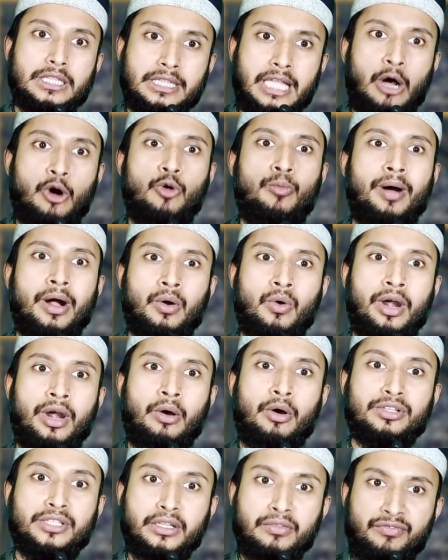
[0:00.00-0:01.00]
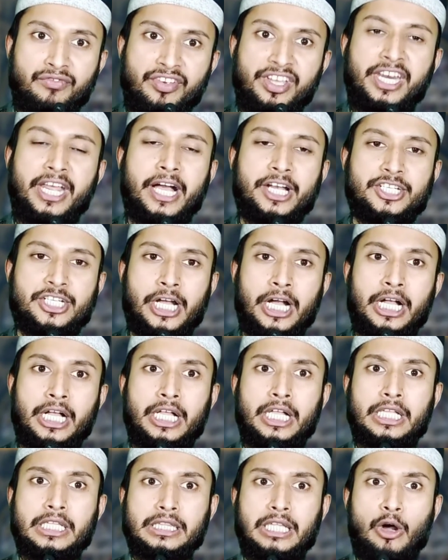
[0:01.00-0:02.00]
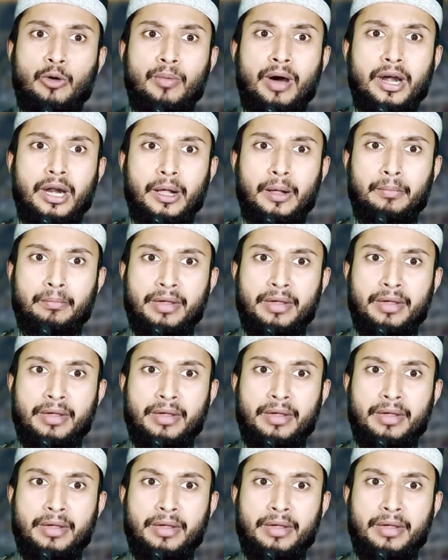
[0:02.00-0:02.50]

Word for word: তাও বা করা অর্থাৎ ফিরে আসা তাওবার